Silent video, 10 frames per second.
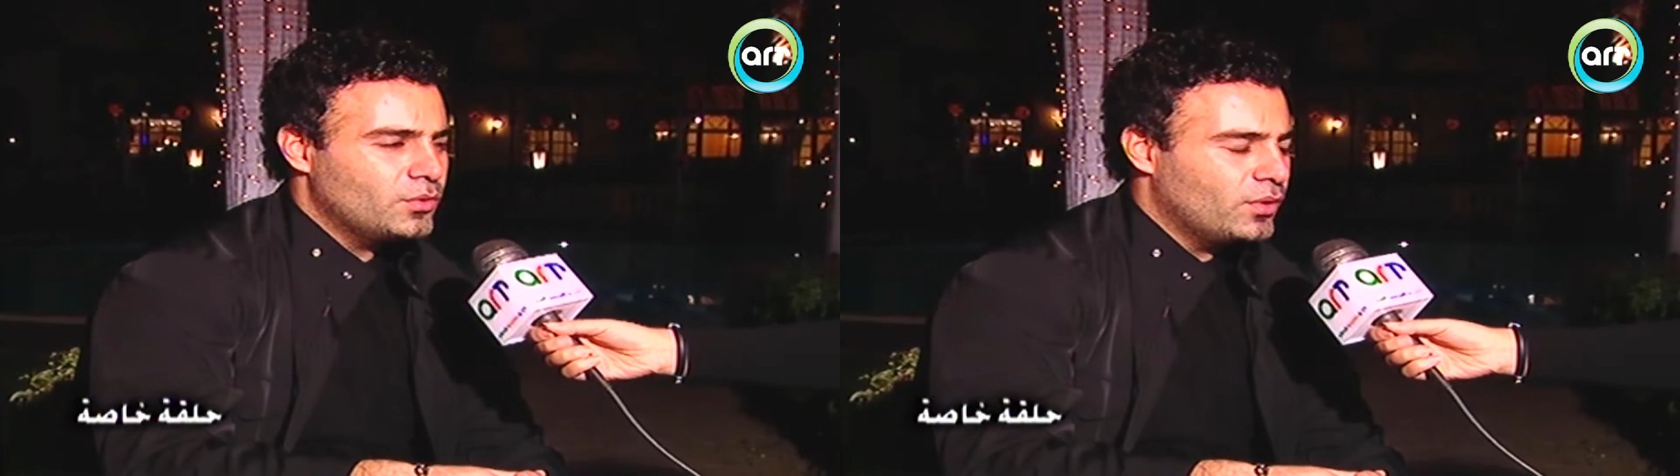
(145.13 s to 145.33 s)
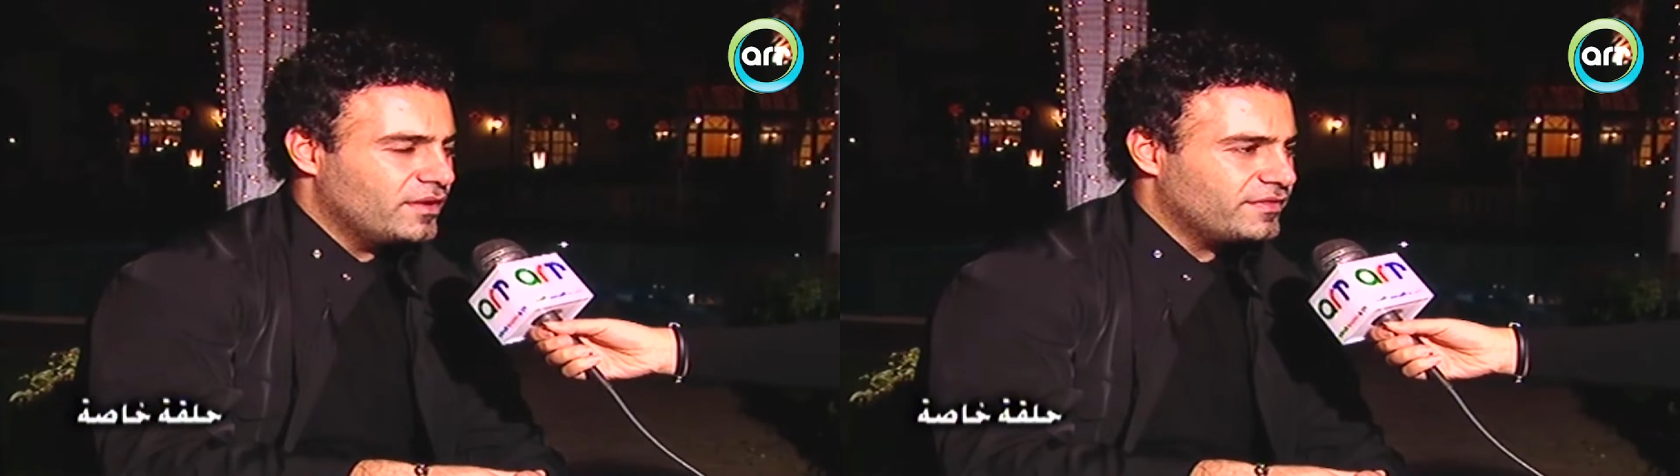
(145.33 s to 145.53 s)

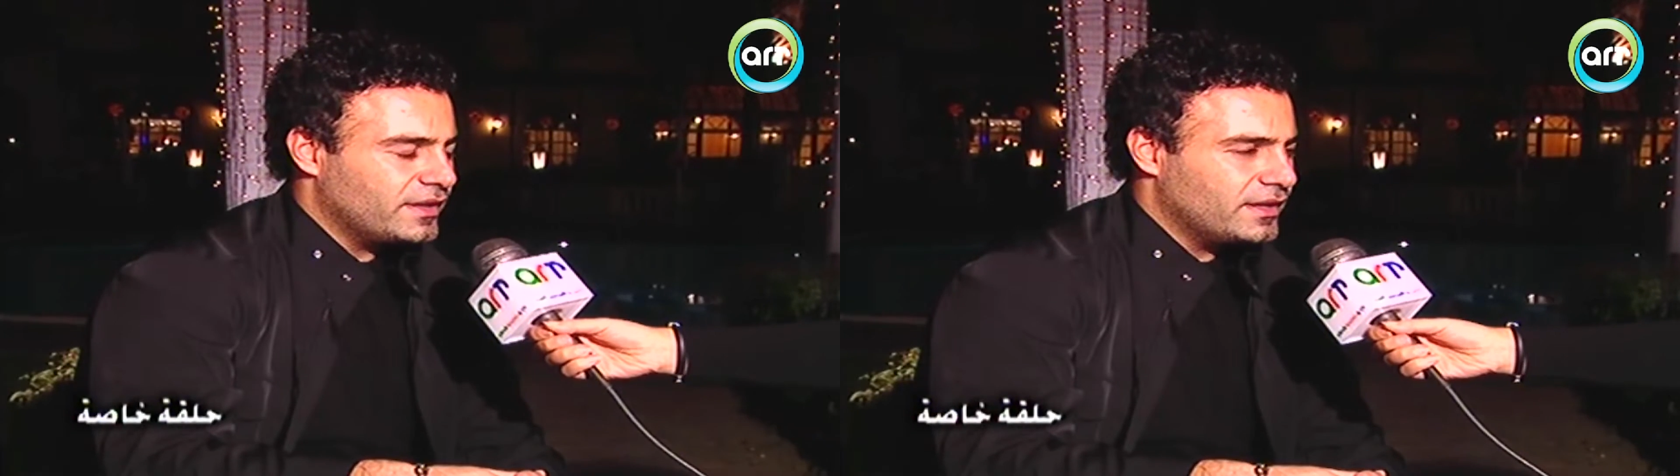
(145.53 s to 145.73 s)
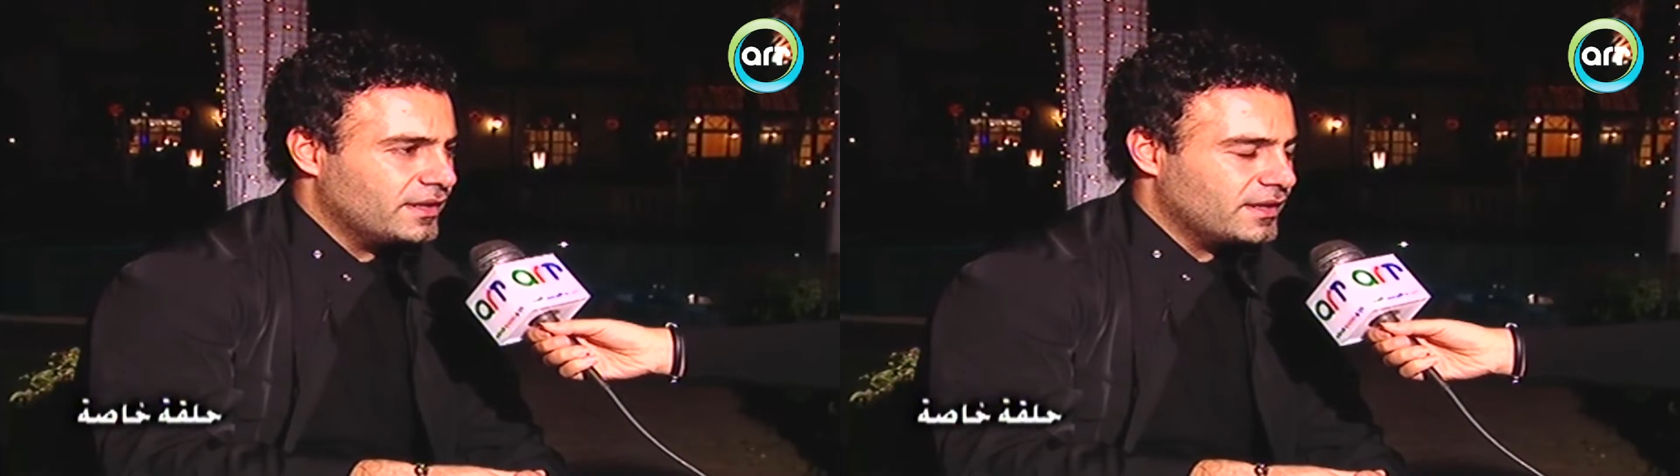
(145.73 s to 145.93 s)
اوقف
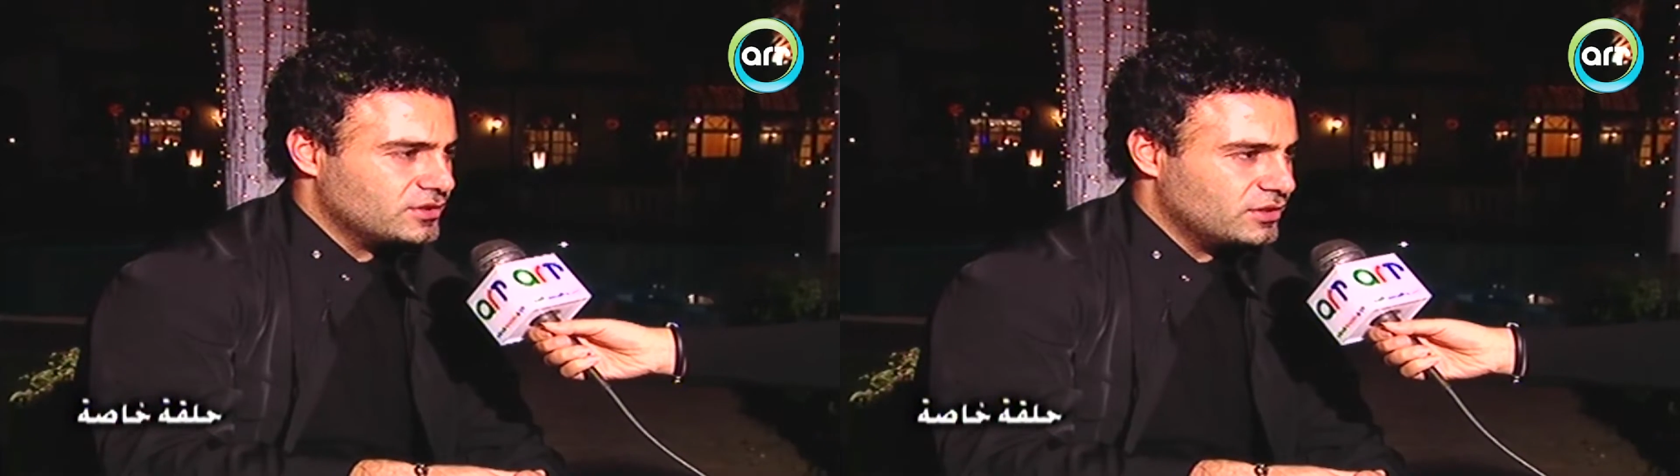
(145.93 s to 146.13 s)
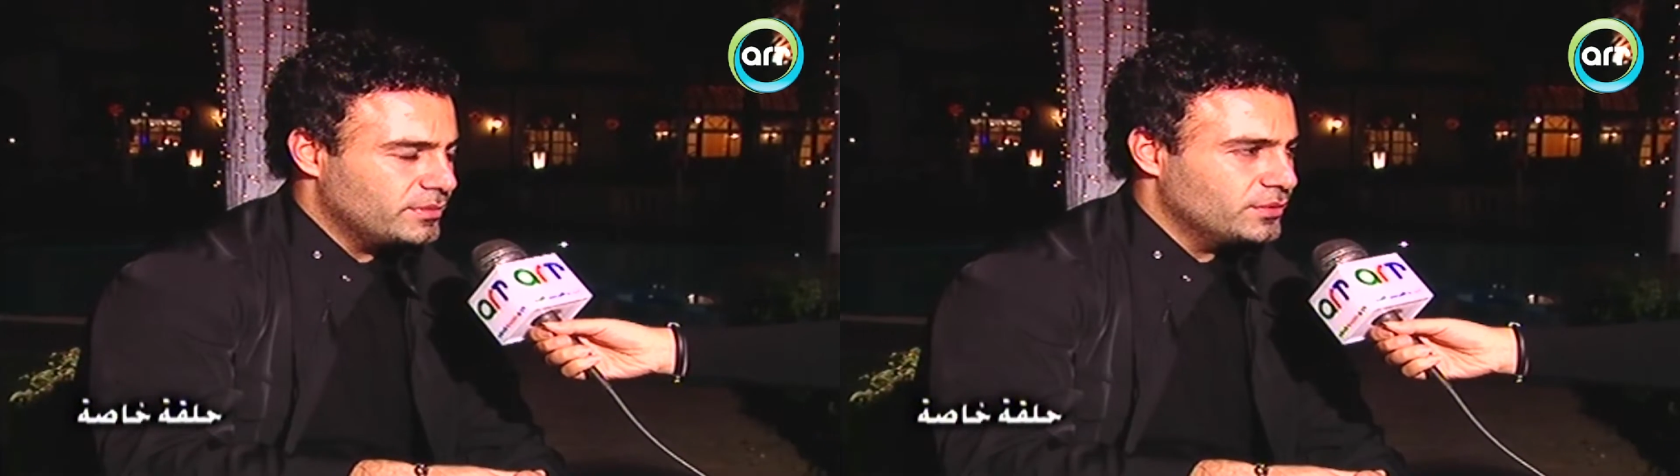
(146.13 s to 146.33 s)
على
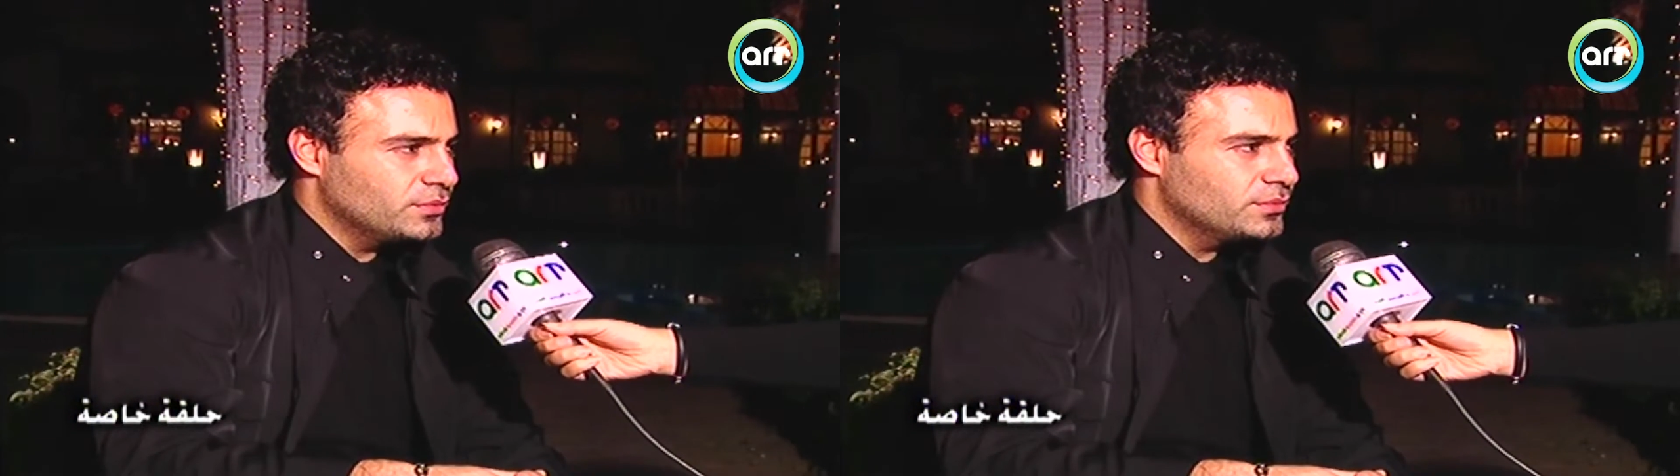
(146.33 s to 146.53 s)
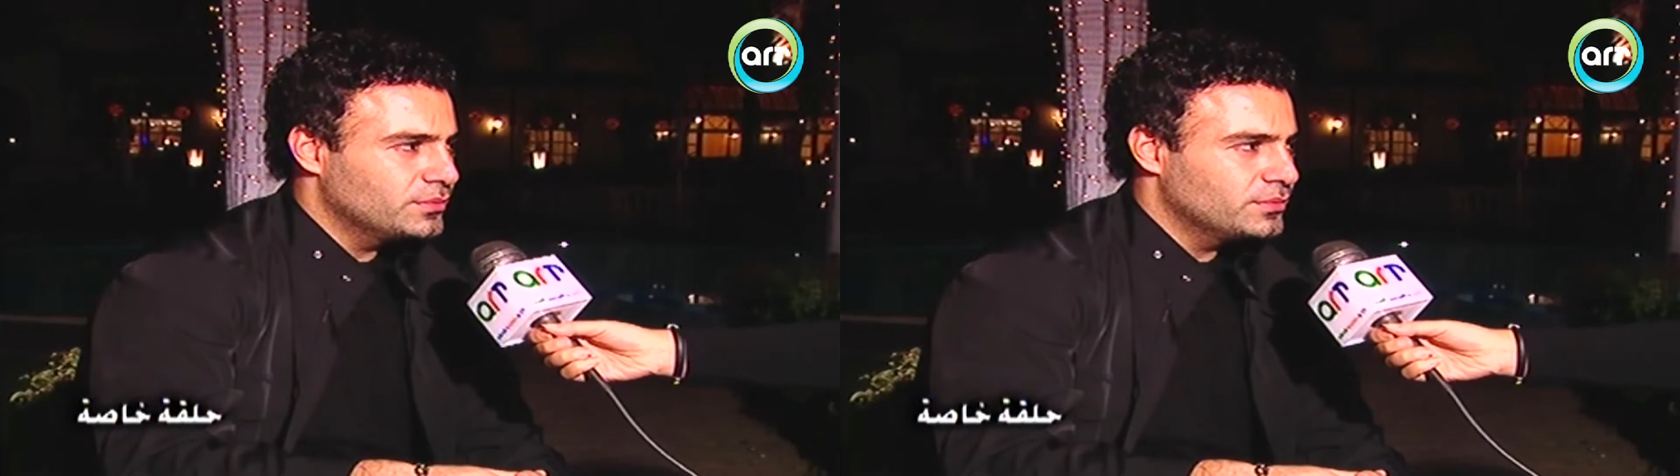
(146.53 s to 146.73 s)
هالخشبه
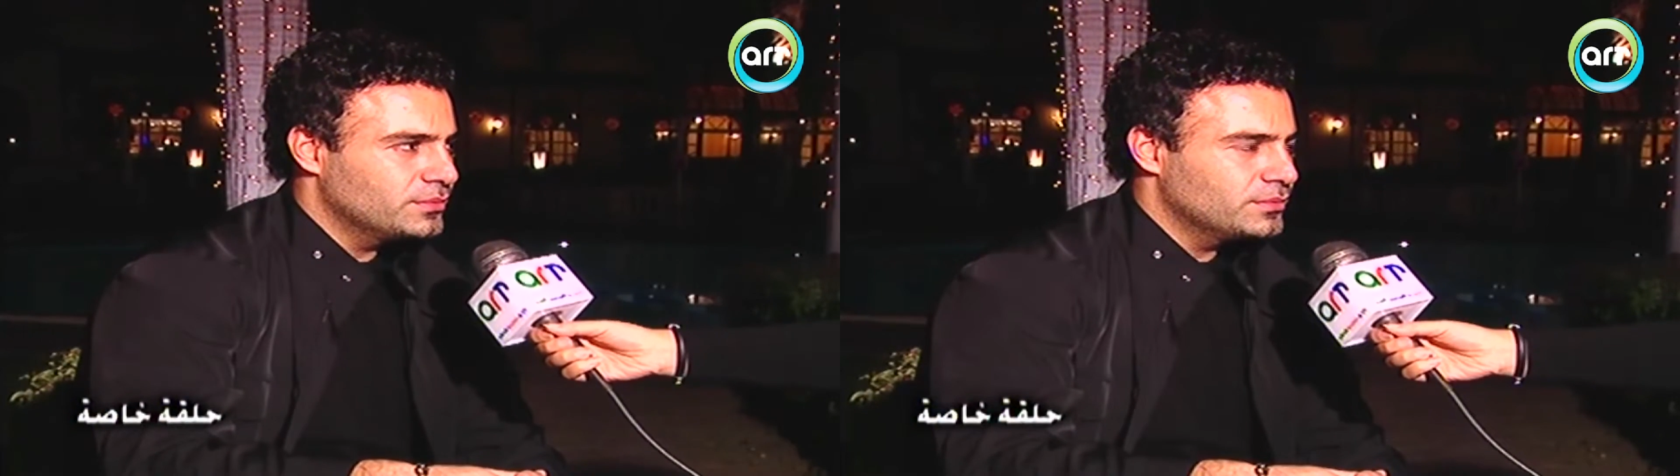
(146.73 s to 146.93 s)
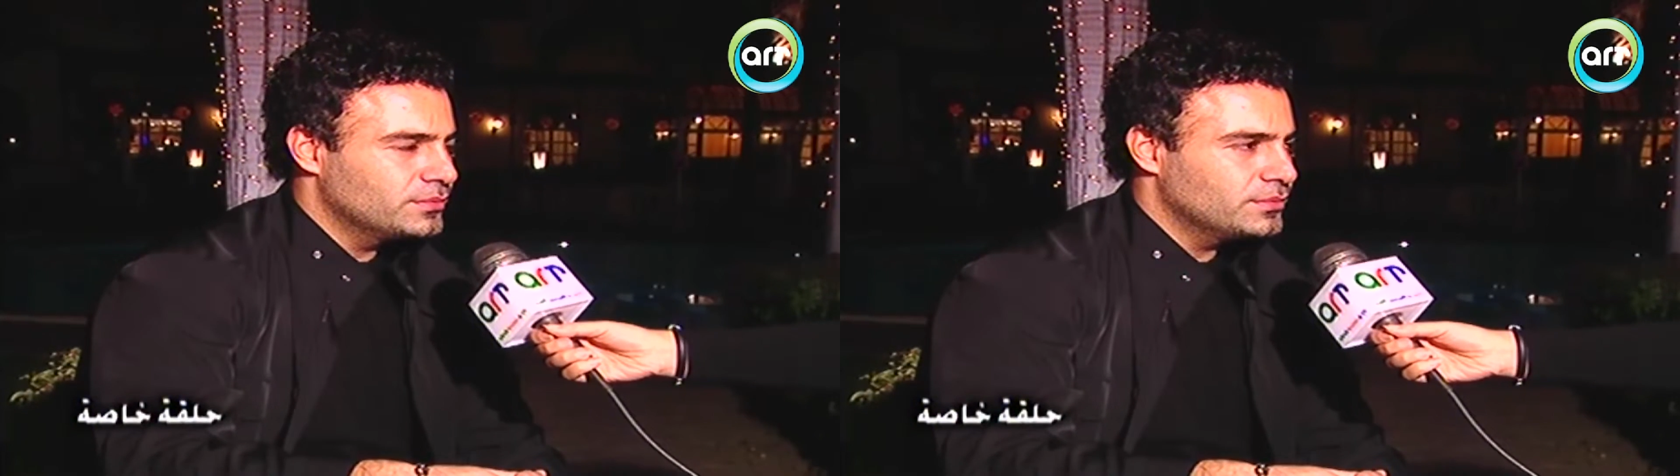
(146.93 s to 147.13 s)

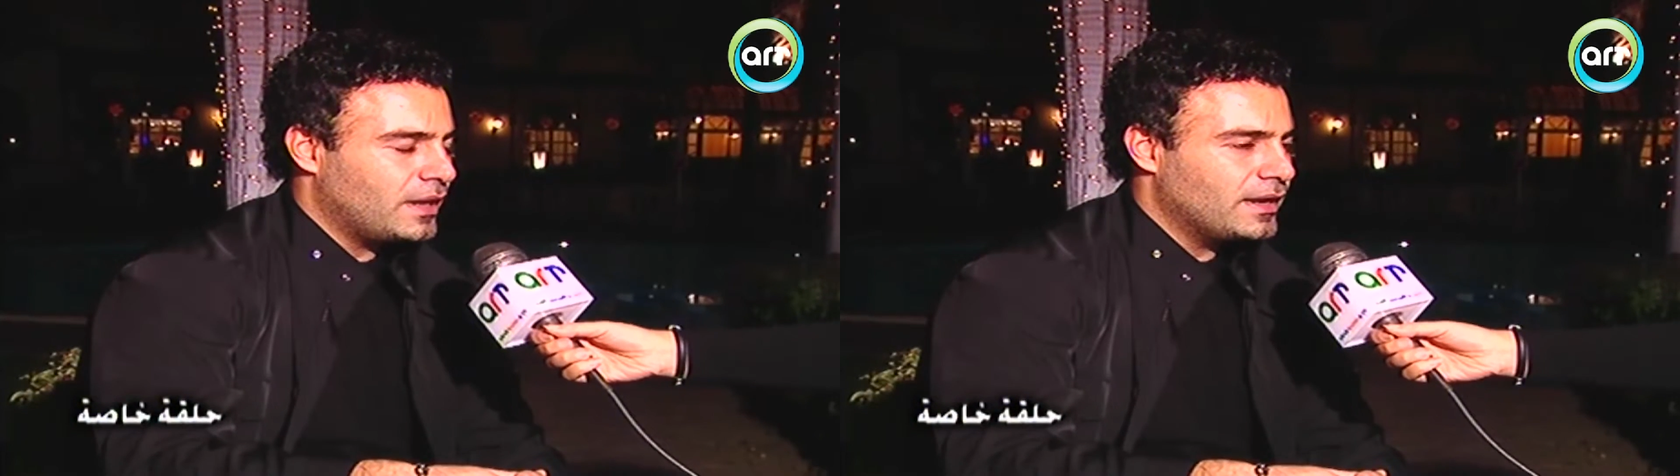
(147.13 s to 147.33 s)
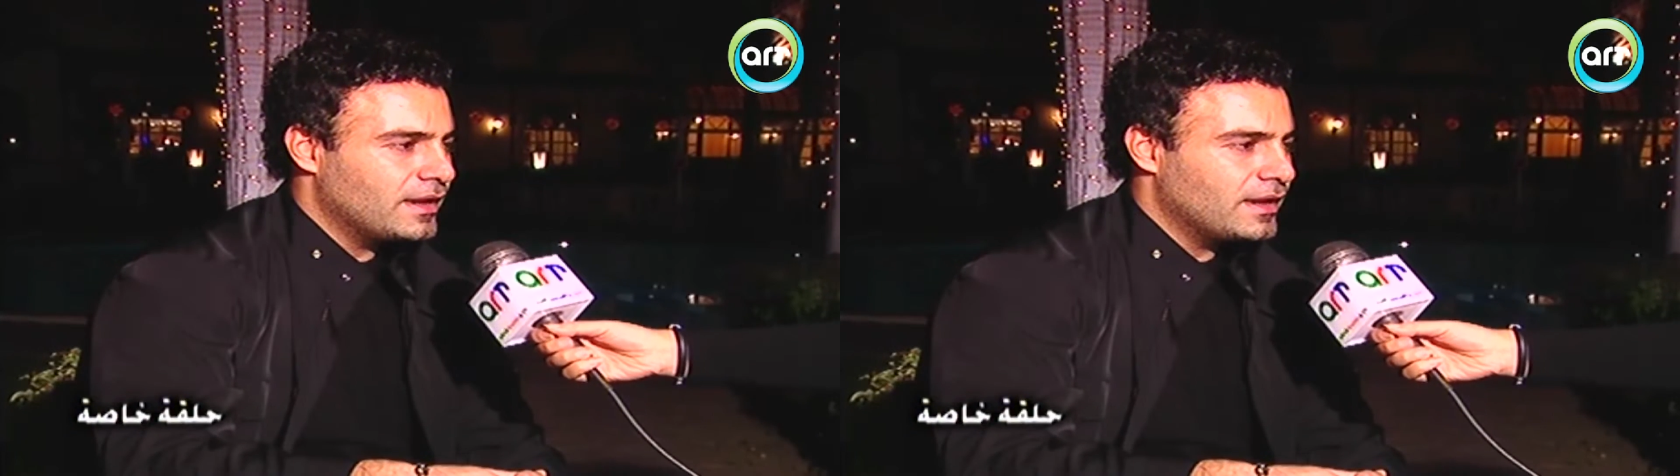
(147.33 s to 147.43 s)
وعلى